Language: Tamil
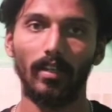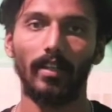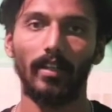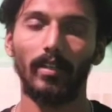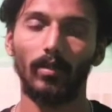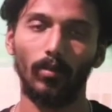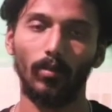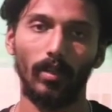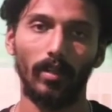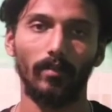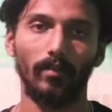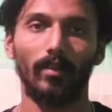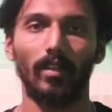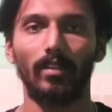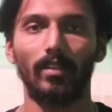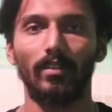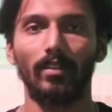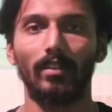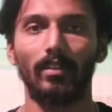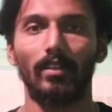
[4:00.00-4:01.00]

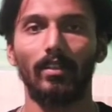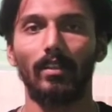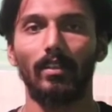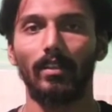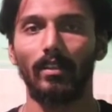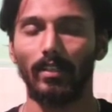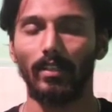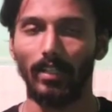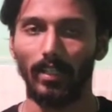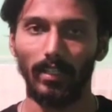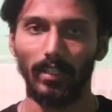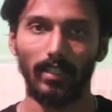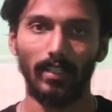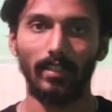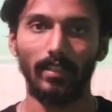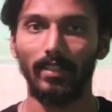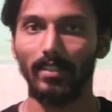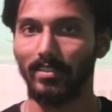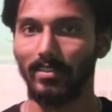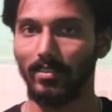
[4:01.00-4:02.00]
நலக்குறைவால்
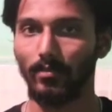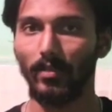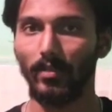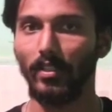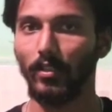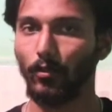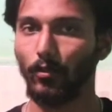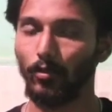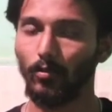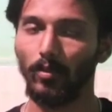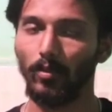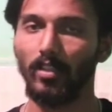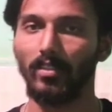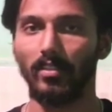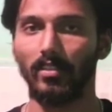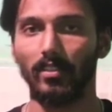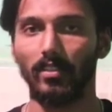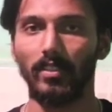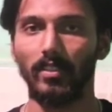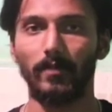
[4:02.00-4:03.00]
கக்கன் டிசம்பர் இருபத்தி மூணாம்
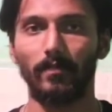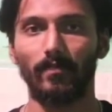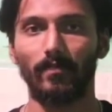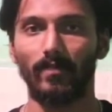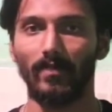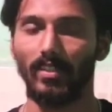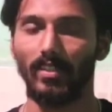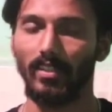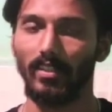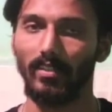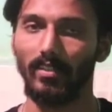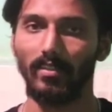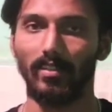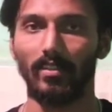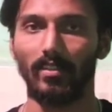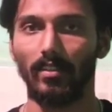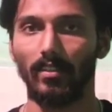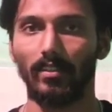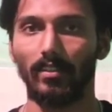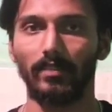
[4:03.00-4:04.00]
தேதி
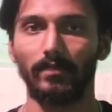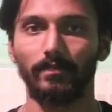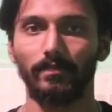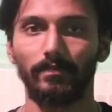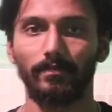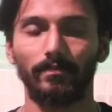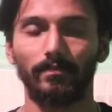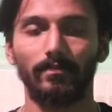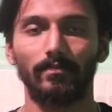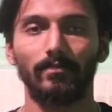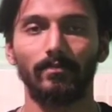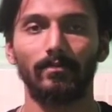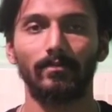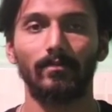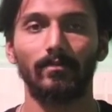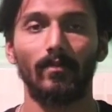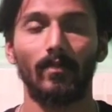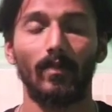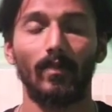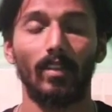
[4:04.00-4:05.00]
இறந்துடுறாரு
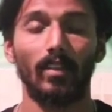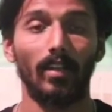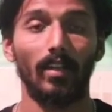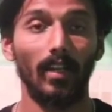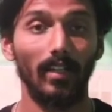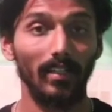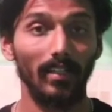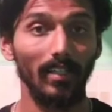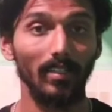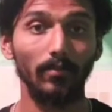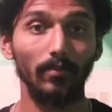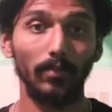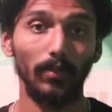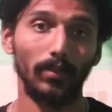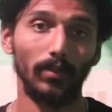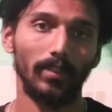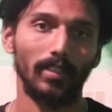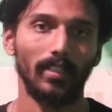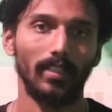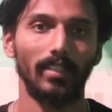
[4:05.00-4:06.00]
கக்கன்
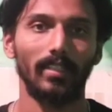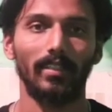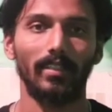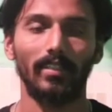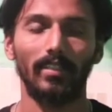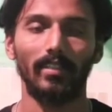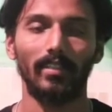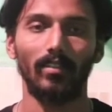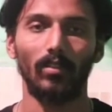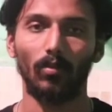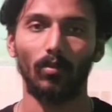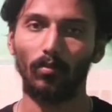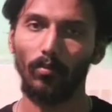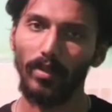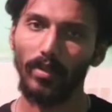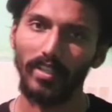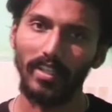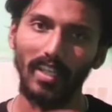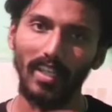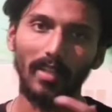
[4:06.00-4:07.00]
போன்ற ரொம்ப
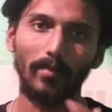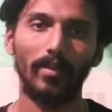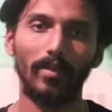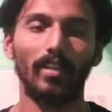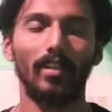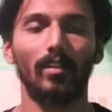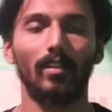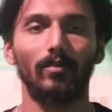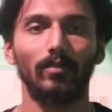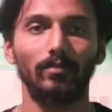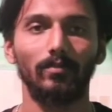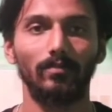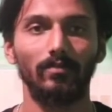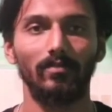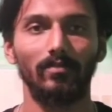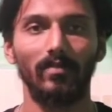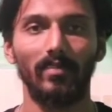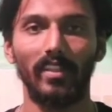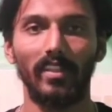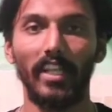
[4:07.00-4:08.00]
எளிமையாகவும்
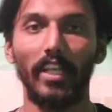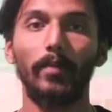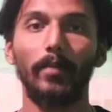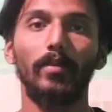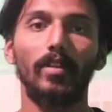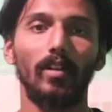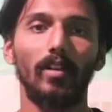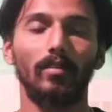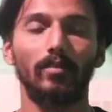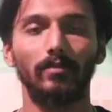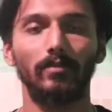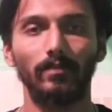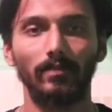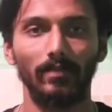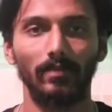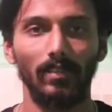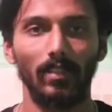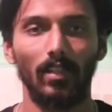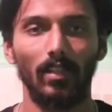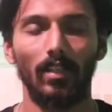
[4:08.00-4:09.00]
நேர்மையாகவும்
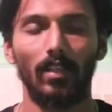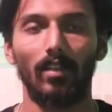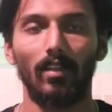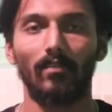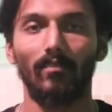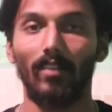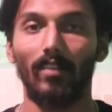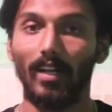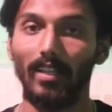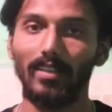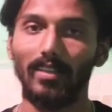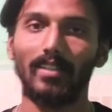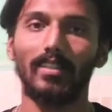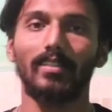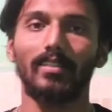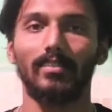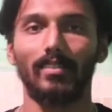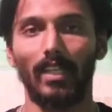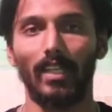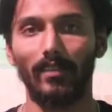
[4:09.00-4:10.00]

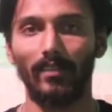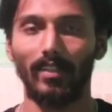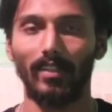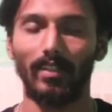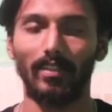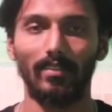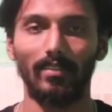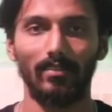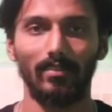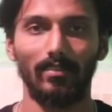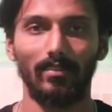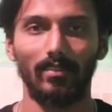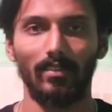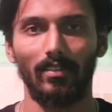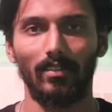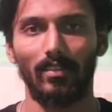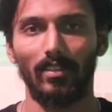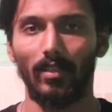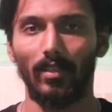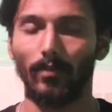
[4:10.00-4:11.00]
வாழ்ந்த தலைவர்கள்
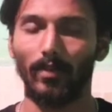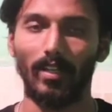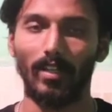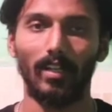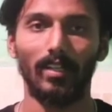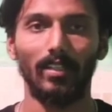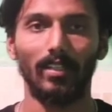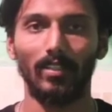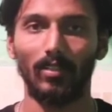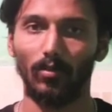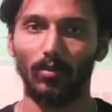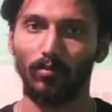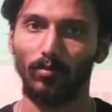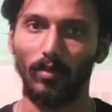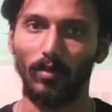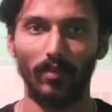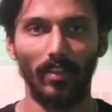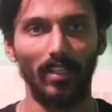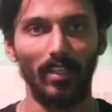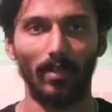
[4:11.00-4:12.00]
நம்ம நாட்டில்
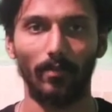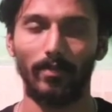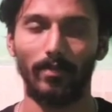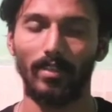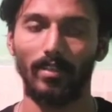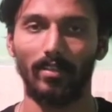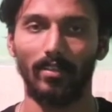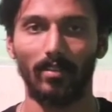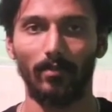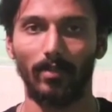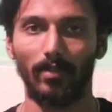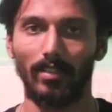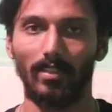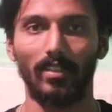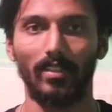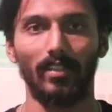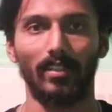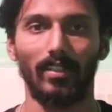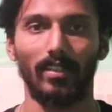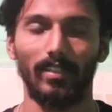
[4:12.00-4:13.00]
ரொம்பவே கம்மியான நம்பர்
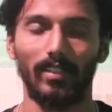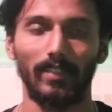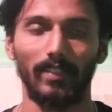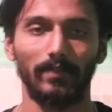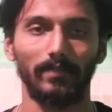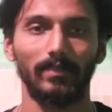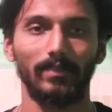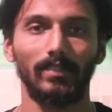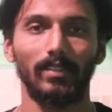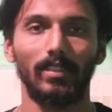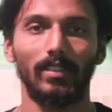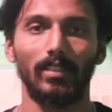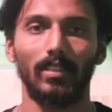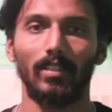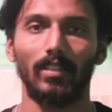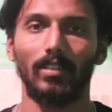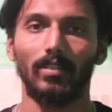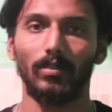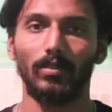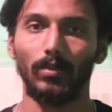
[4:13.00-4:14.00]
தான் இருக்காங்க
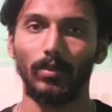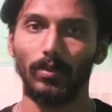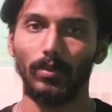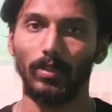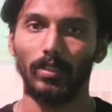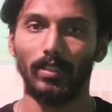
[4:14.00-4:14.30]
ஸோ